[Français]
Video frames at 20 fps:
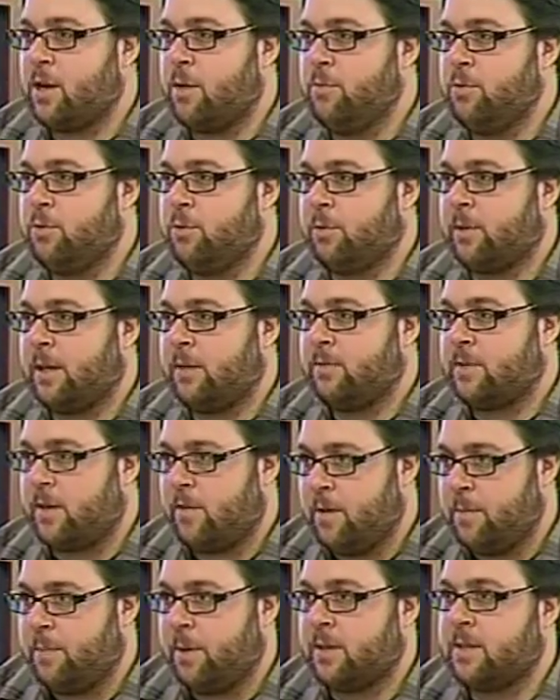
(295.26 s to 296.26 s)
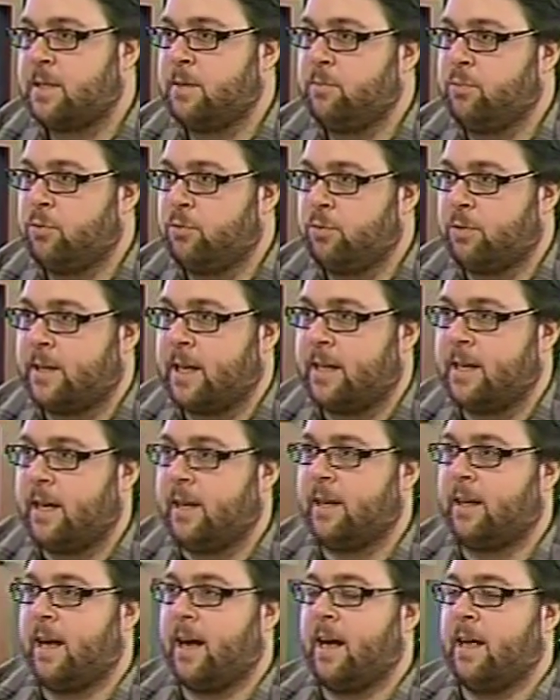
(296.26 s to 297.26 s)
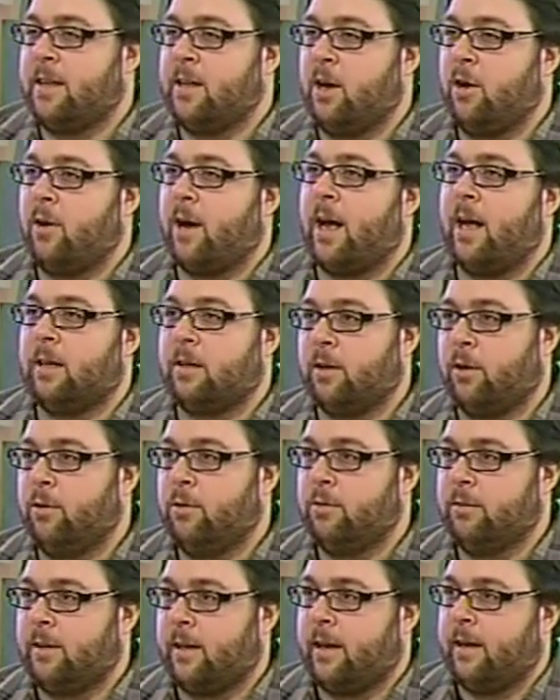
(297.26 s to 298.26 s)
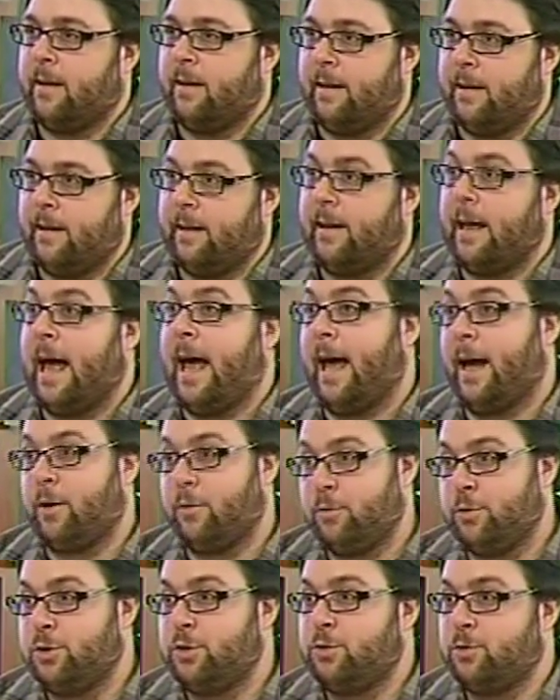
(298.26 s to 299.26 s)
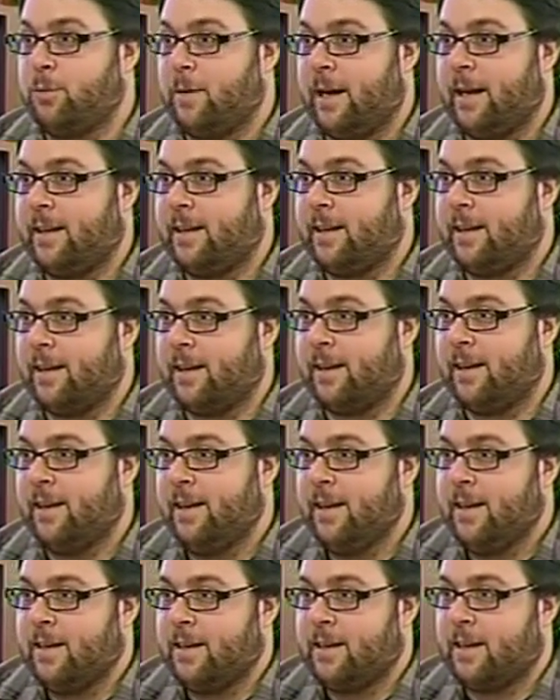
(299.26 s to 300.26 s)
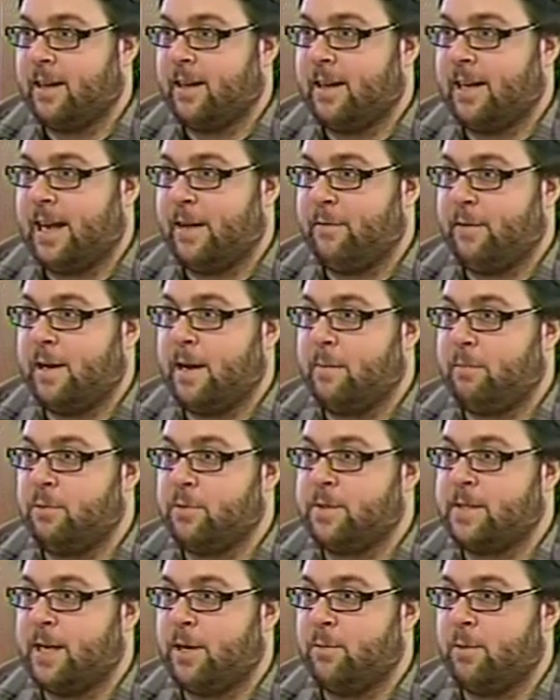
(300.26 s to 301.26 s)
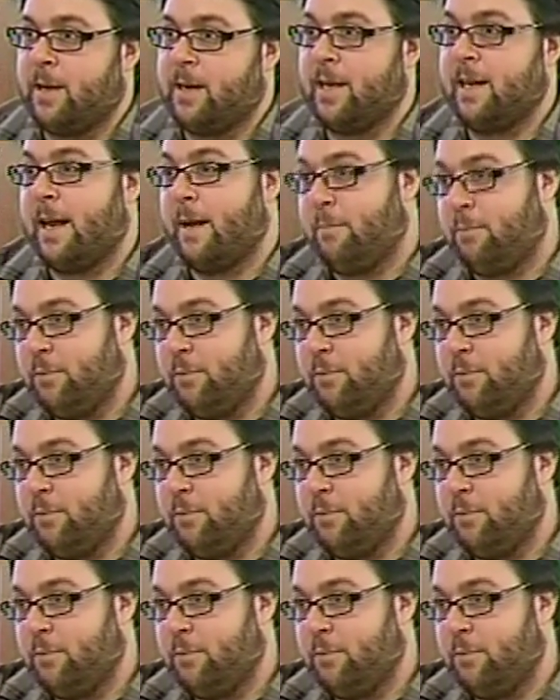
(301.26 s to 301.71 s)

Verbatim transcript: communautés. Vous avez passé beaucoup de temps dans le Grand Nord, entre autres à Coudjouac, euh, la ville la plus éloignée, la